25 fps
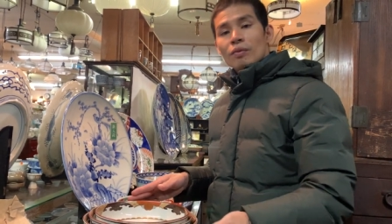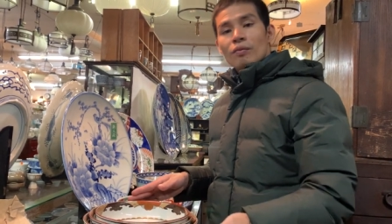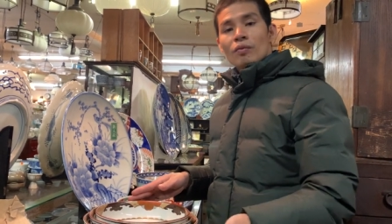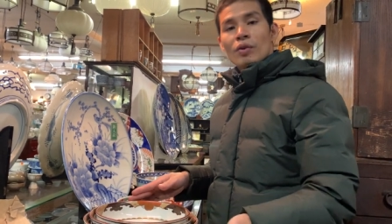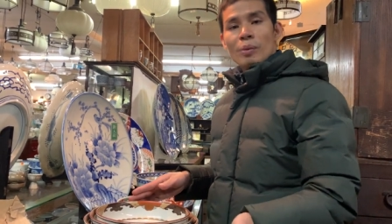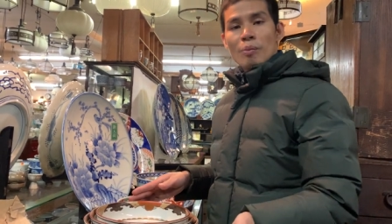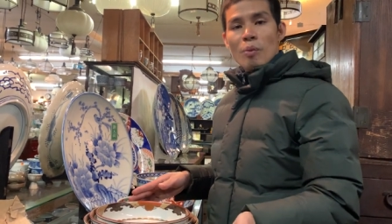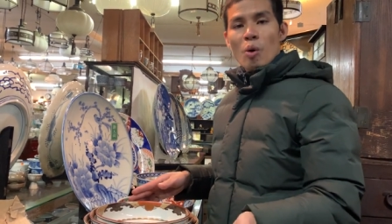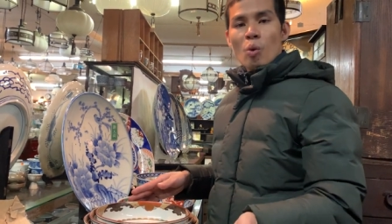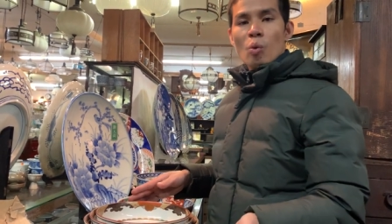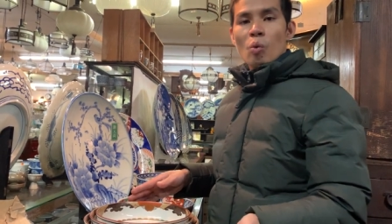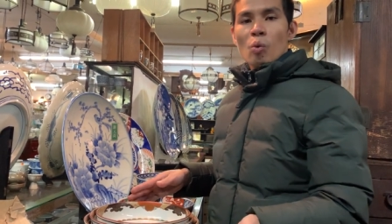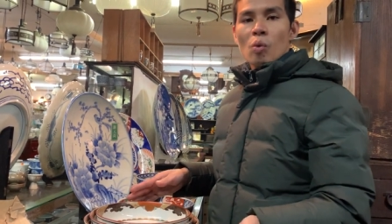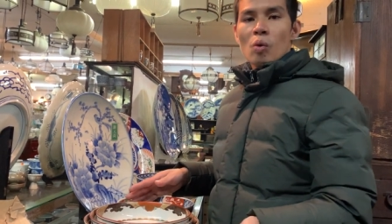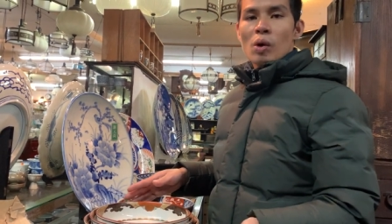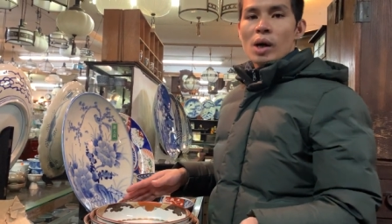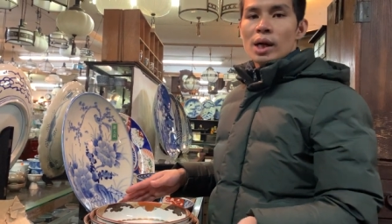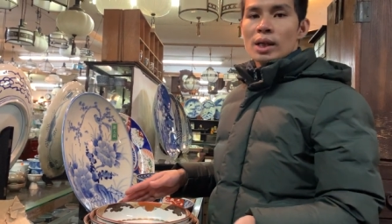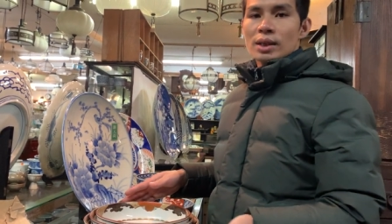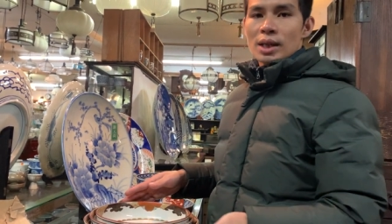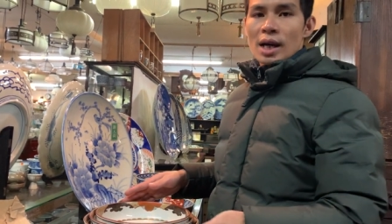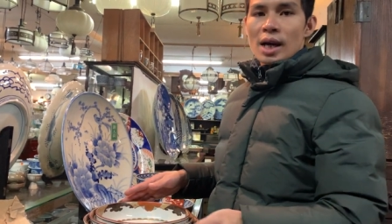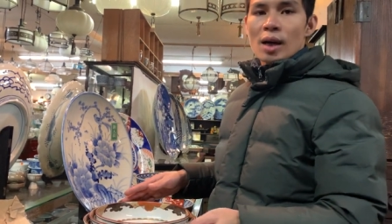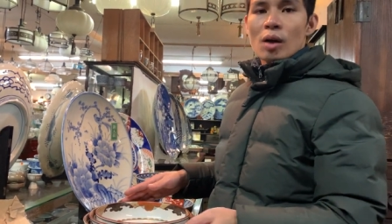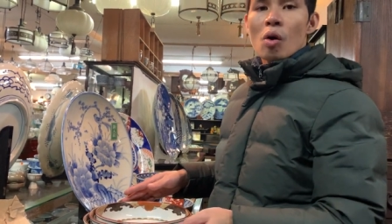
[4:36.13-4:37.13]
facebook
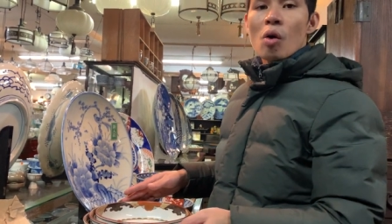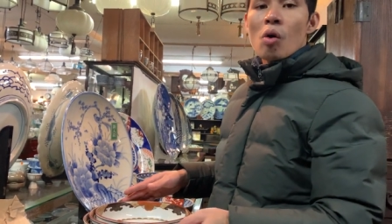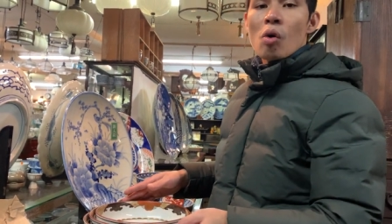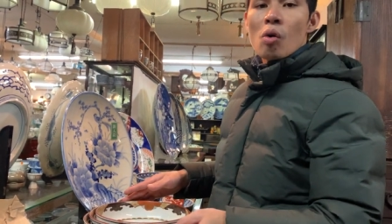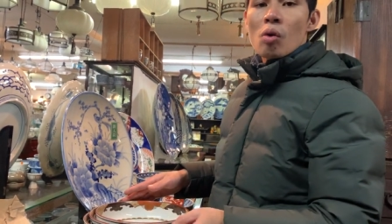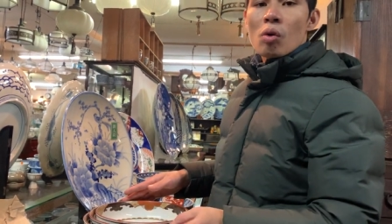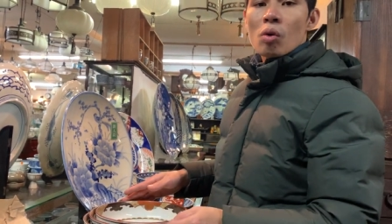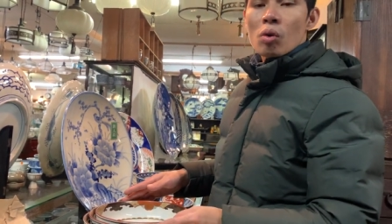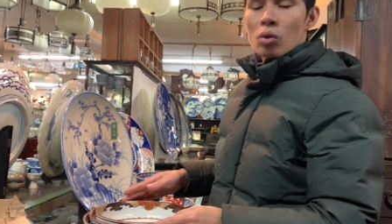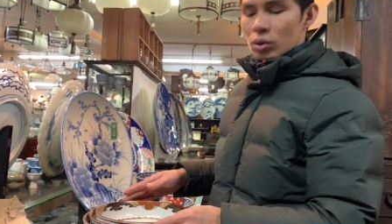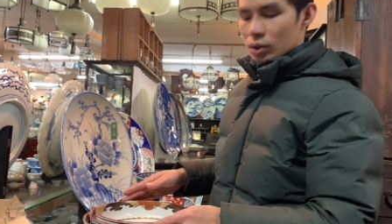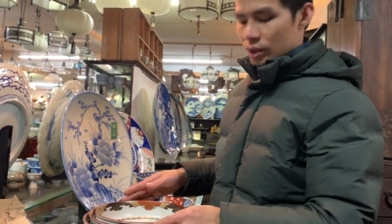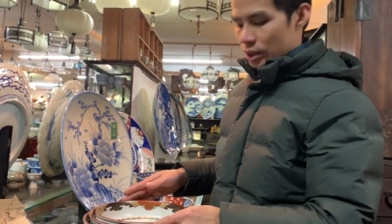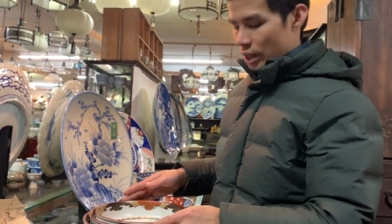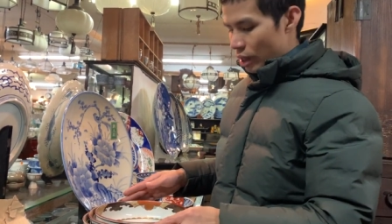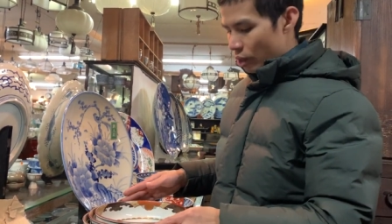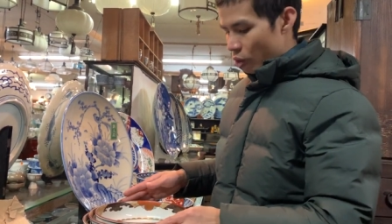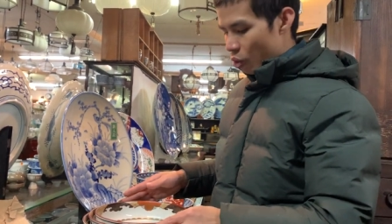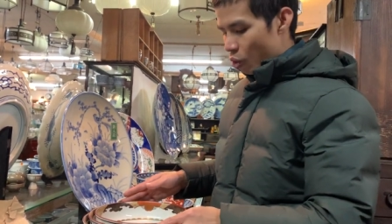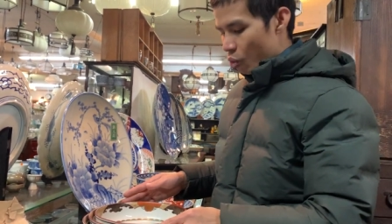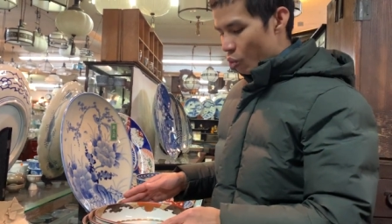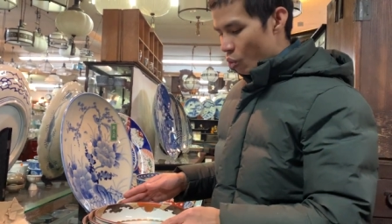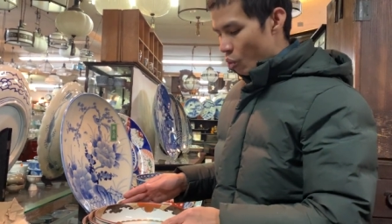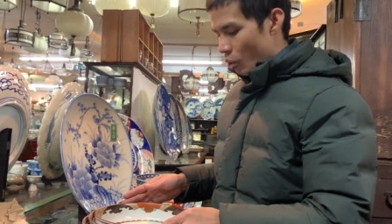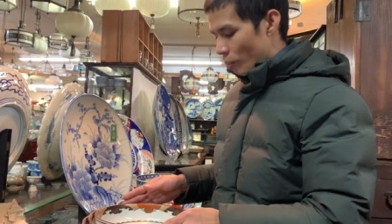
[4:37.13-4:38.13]
hoặc zalo
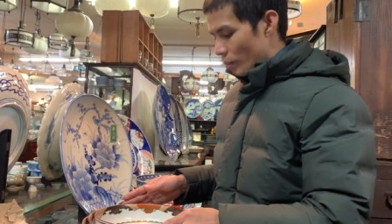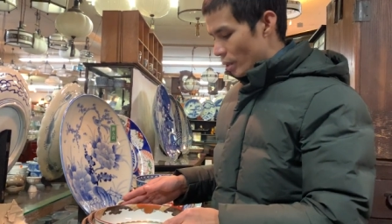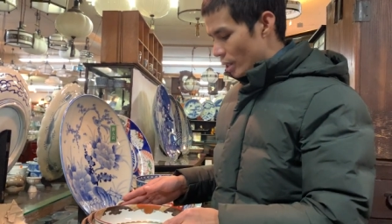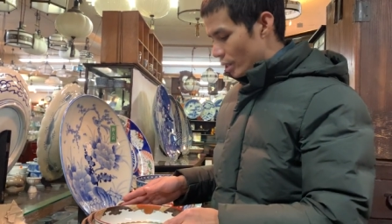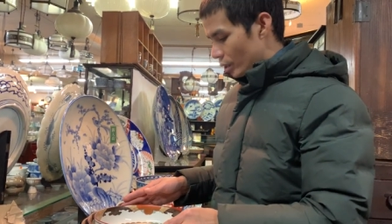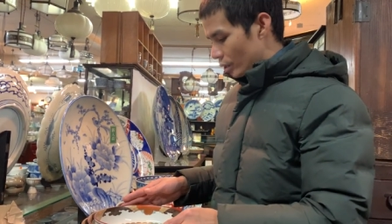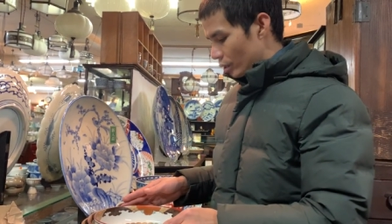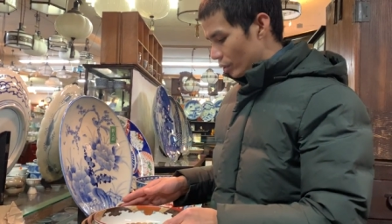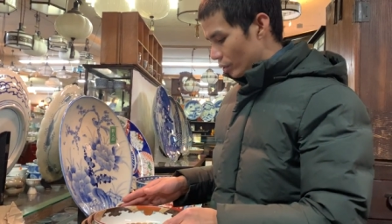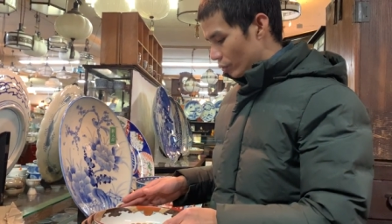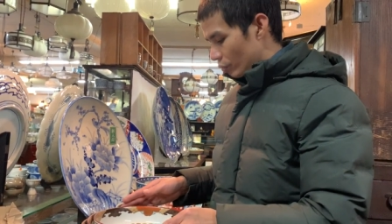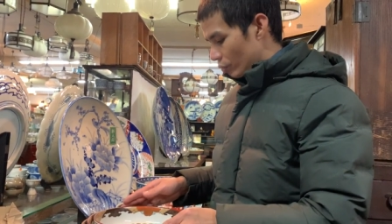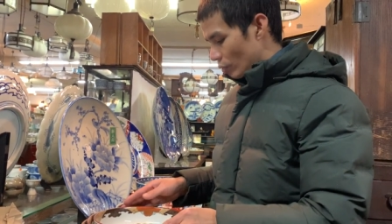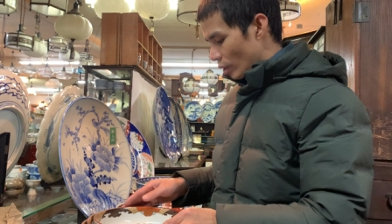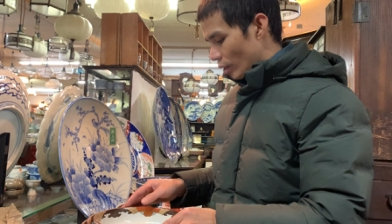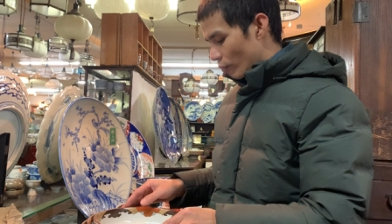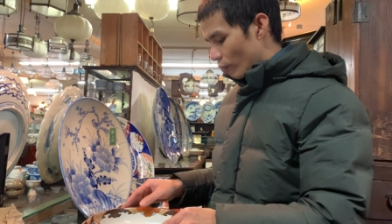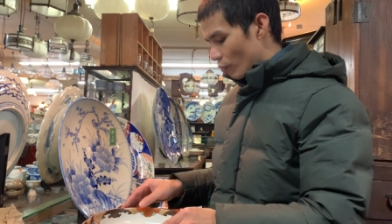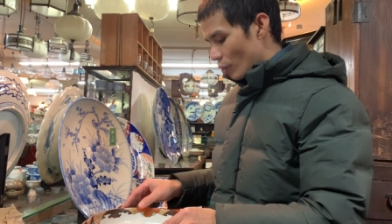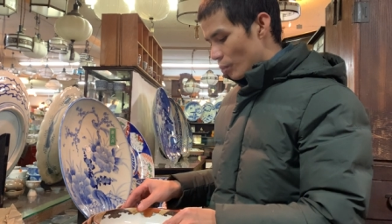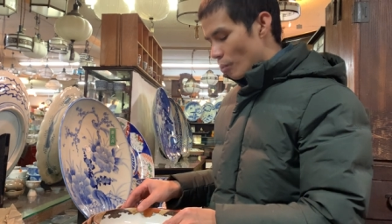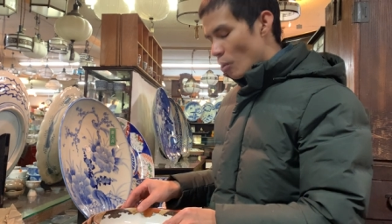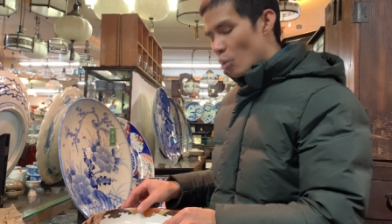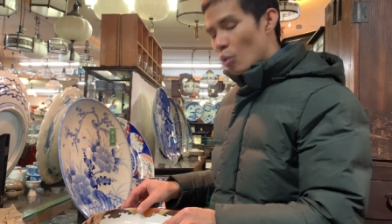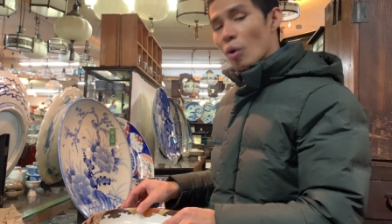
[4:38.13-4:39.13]
zalo của mình và
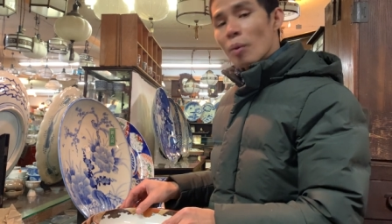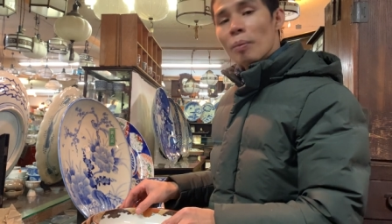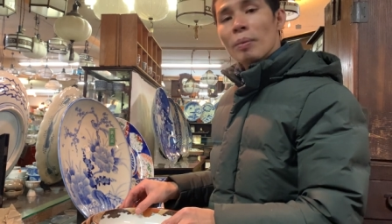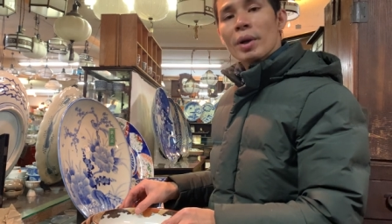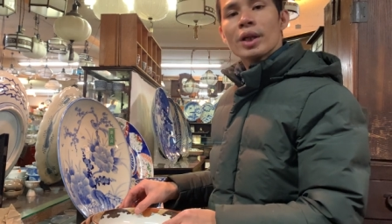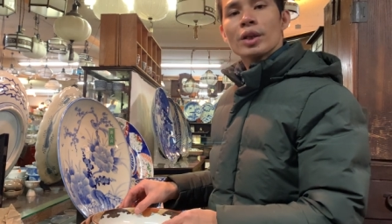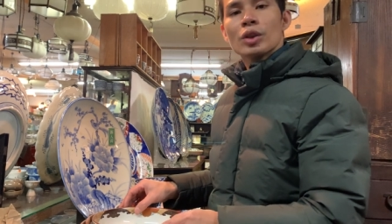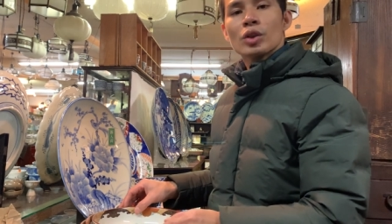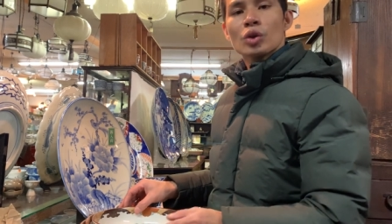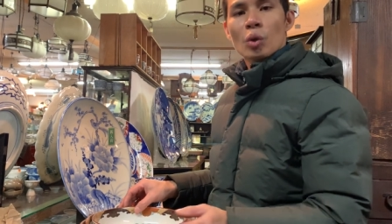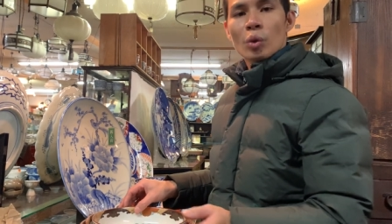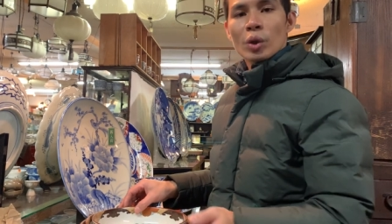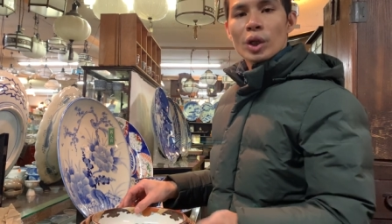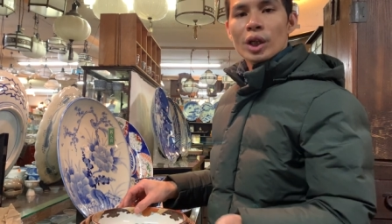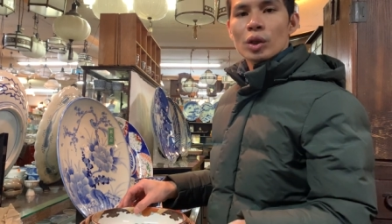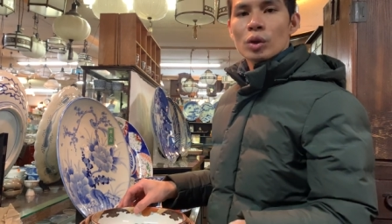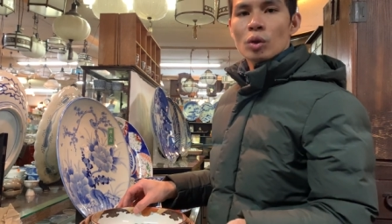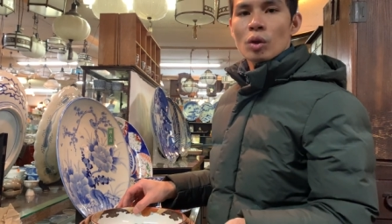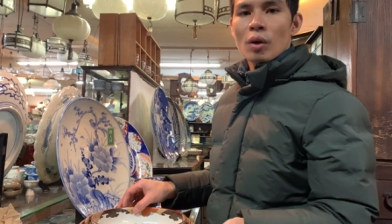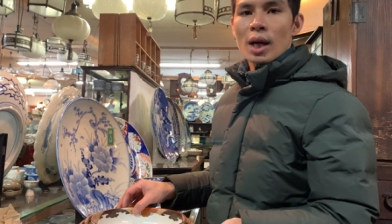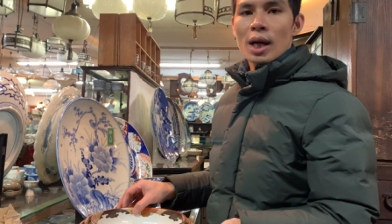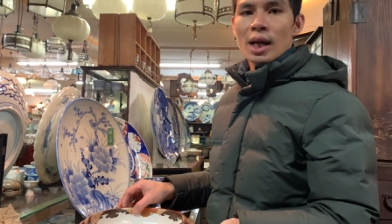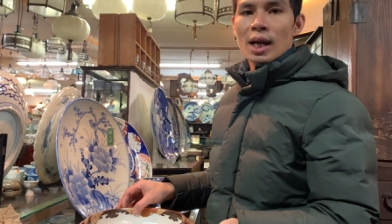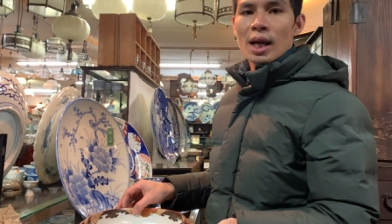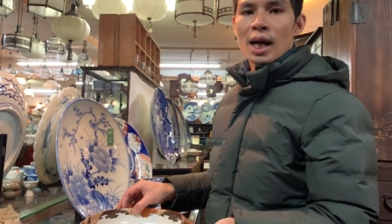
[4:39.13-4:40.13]
facebook của mình số điện
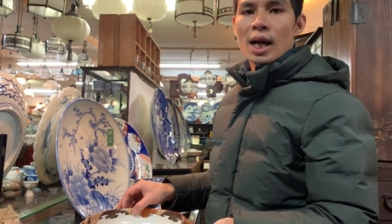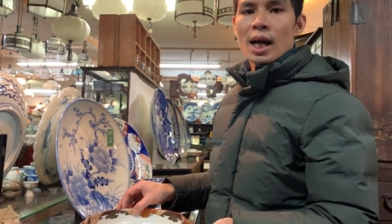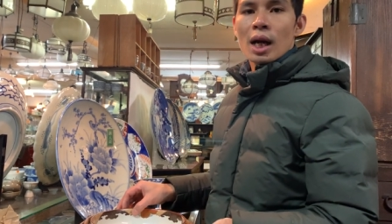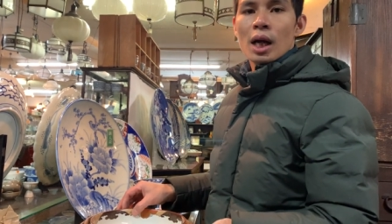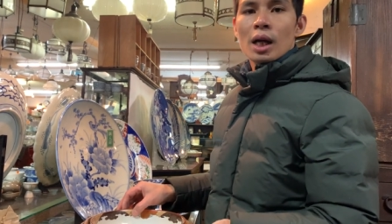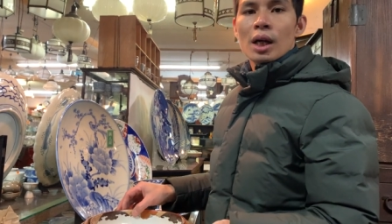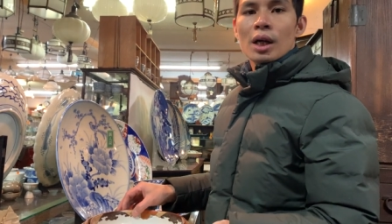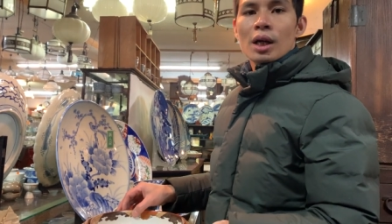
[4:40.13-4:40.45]
thoại là